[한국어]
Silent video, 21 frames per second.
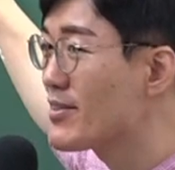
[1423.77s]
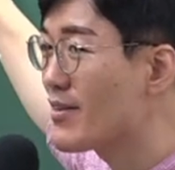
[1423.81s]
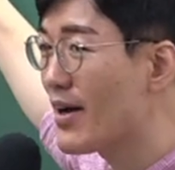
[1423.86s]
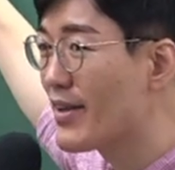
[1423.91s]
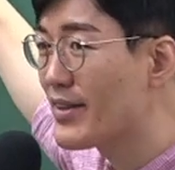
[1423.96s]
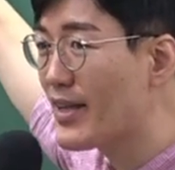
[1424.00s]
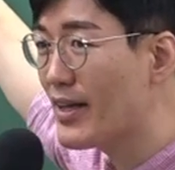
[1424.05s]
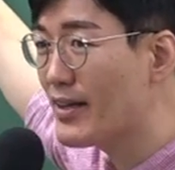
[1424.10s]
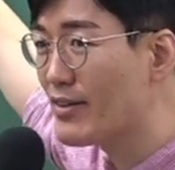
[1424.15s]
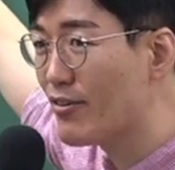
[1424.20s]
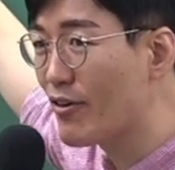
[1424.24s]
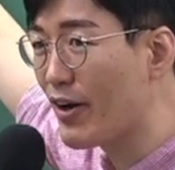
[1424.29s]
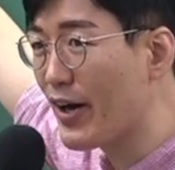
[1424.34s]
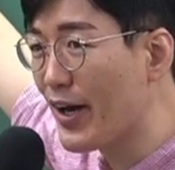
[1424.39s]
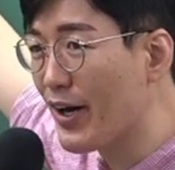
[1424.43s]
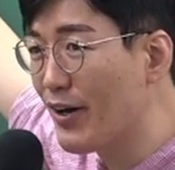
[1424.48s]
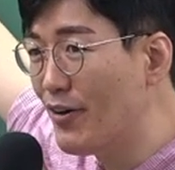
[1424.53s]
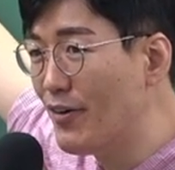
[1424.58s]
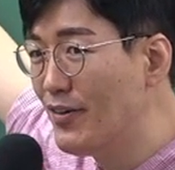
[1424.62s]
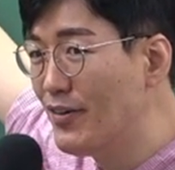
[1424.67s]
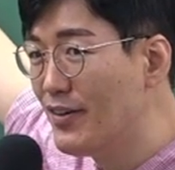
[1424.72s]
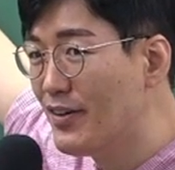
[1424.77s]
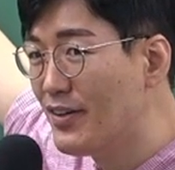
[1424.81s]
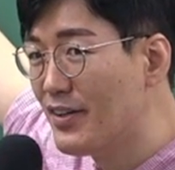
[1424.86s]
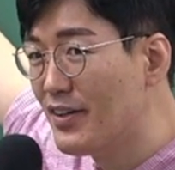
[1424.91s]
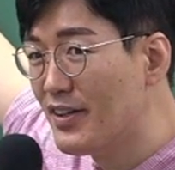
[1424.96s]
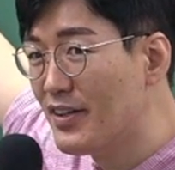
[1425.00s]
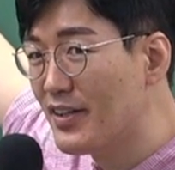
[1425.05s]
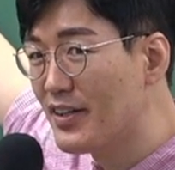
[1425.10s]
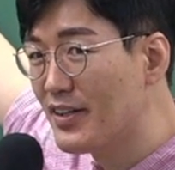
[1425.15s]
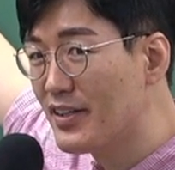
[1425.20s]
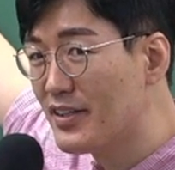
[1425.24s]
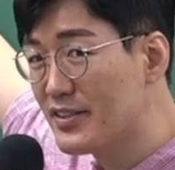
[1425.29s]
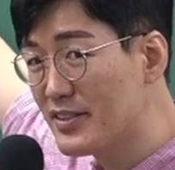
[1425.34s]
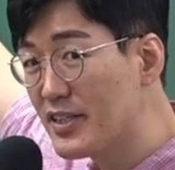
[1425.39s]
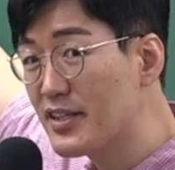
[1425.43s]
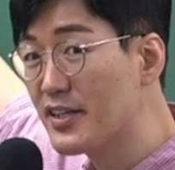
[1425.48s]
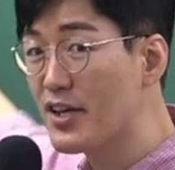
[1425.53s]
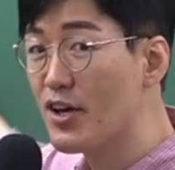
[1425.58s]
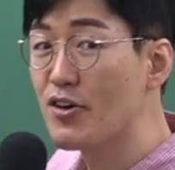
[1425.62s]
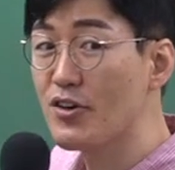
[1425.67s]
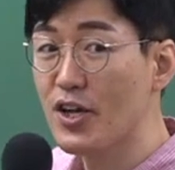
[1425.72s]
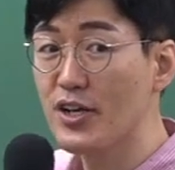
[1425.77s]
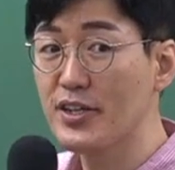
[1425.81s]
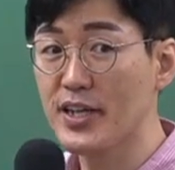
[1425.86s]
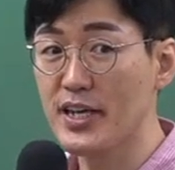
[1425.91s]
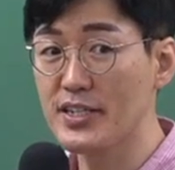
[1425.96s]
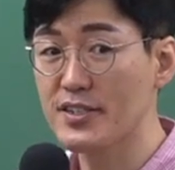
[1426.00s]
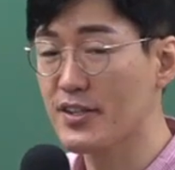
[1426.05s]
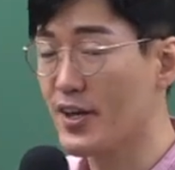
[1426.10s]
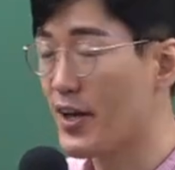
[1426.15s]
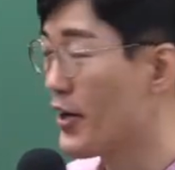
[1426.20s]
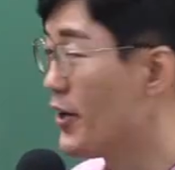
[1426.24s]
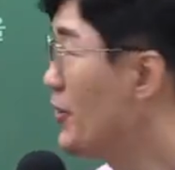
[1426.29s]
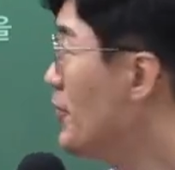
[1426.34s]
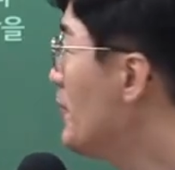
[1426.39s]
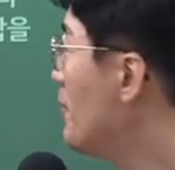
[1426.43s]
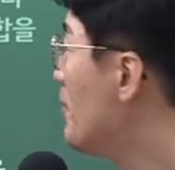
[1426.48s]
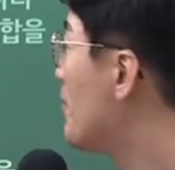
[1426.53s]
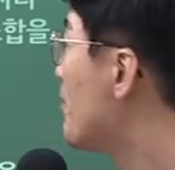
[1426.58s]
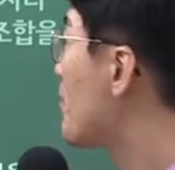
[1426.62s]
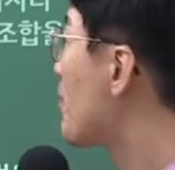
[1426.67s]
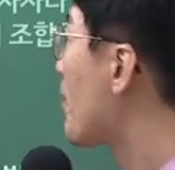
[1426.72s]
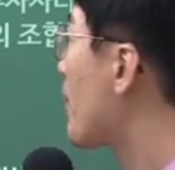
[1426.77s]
해서 간다는 거예요. 이렇게 연결돼 있어요.